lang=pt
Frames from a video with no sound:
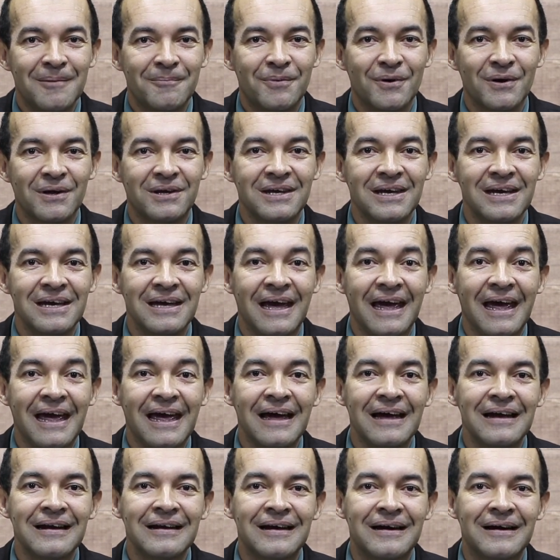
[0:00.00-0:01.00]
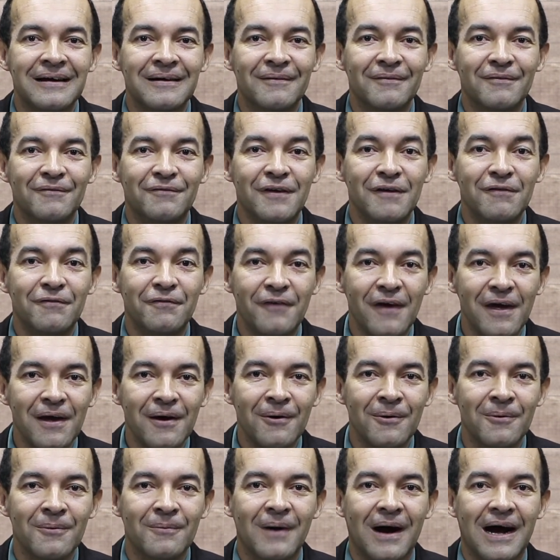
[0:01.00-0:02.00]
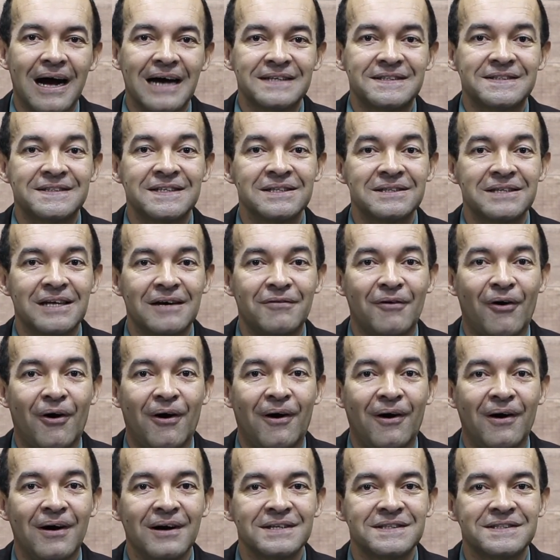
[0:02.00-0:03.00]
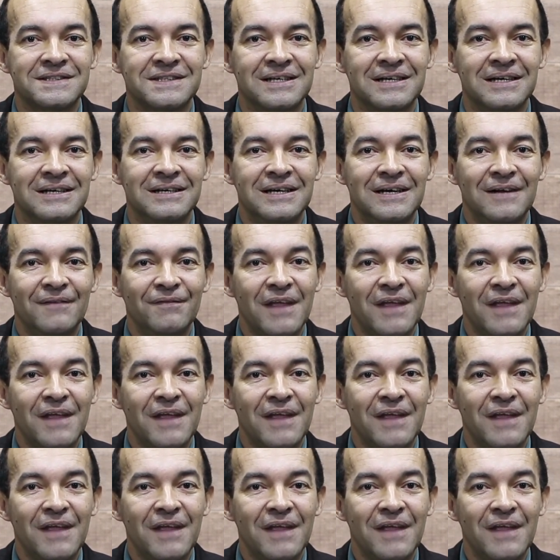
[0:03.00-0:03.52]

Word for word: porque ela viveu a Santa Rosa,